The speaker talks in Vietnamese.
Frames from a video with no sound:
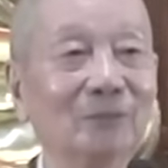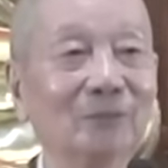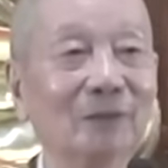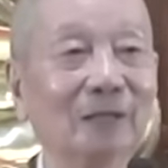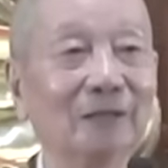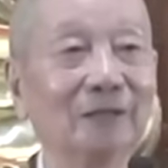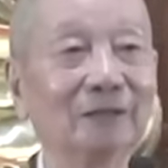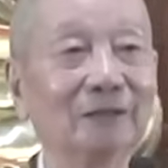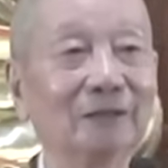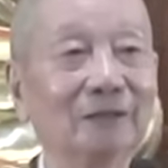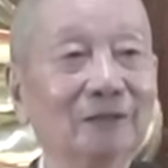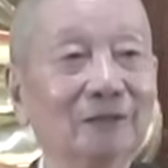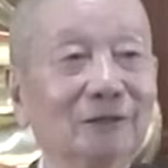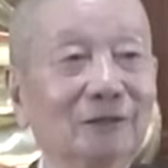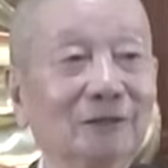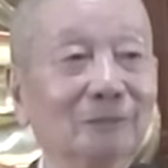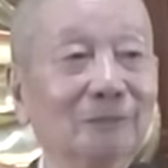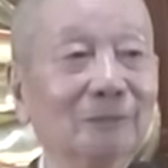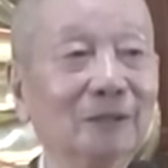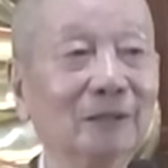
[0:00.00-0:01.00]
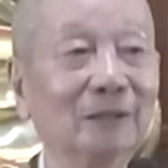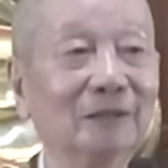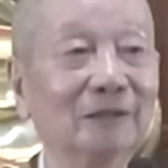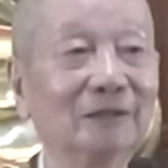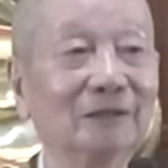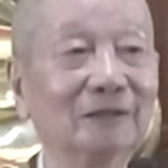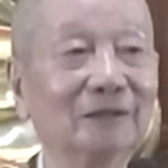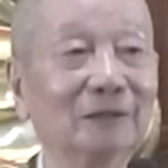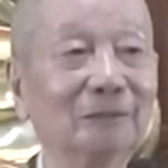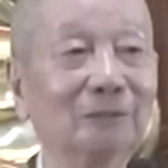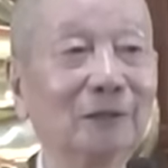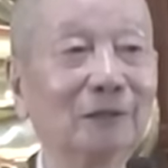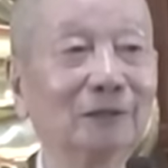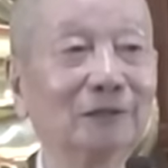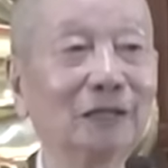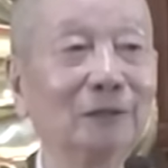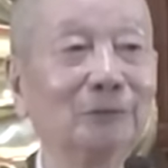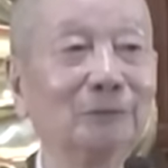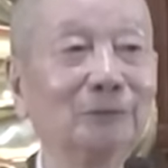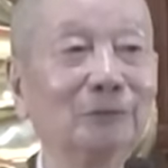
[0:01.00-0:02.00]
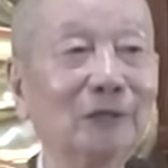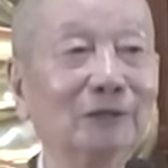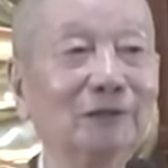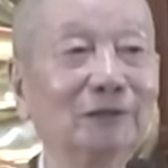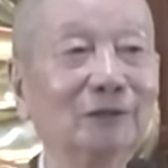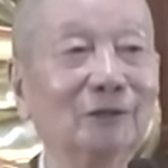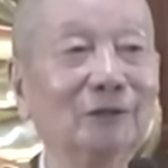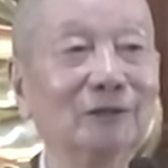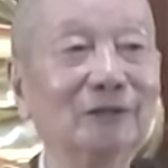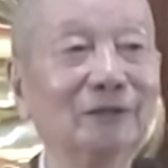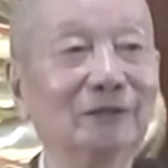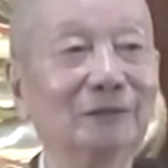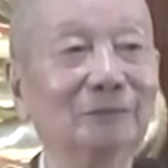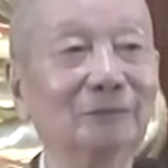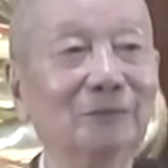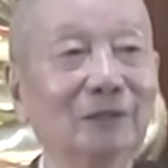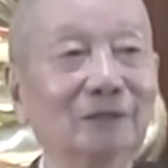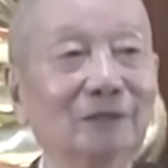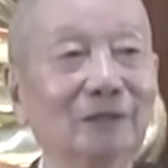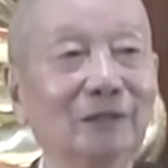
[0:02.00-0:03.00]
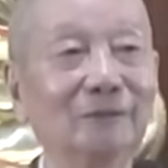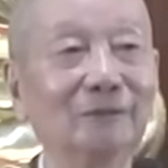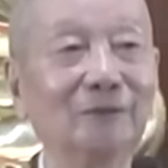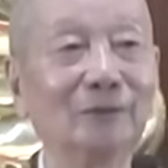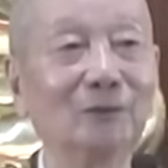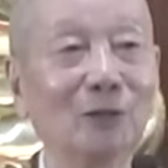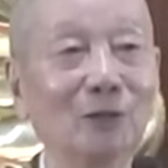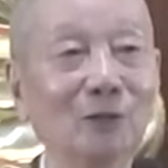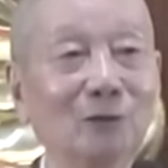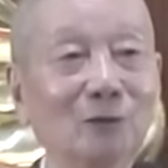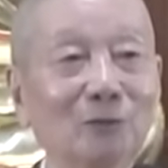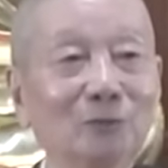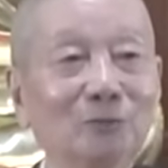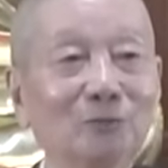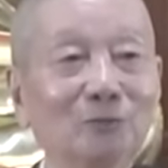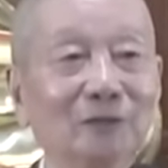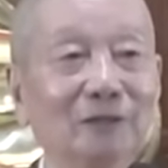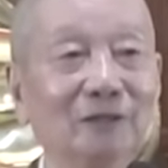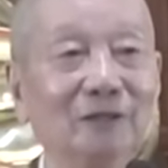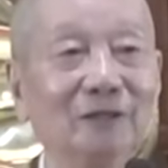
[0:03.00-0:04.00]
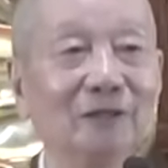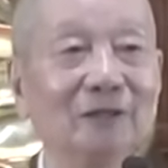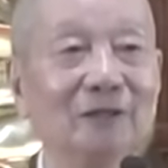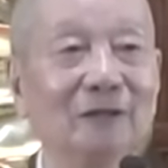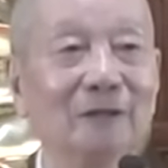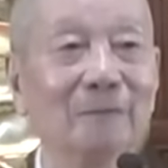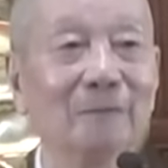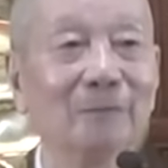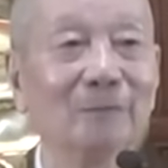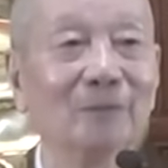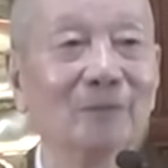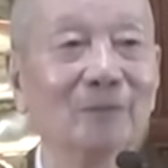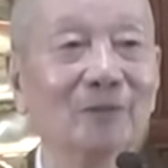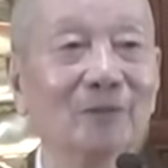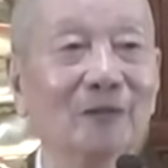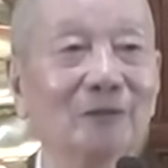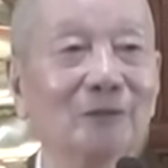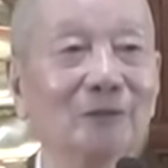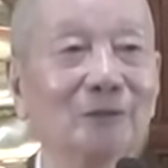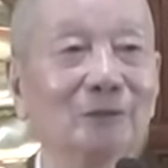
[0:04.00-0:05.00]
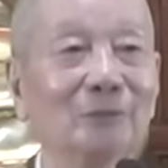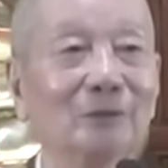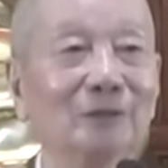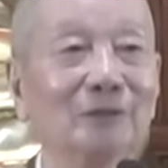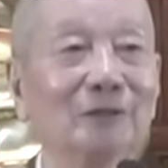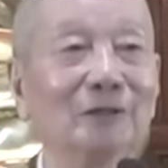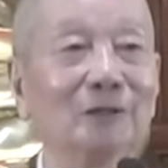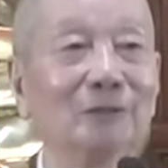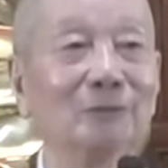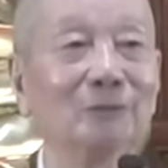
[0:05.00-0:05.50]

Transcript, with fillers: ta ra tới chừng mà đức phật thành phật rồi đó đức phật trở về hoàng cung thì lúc bây giờ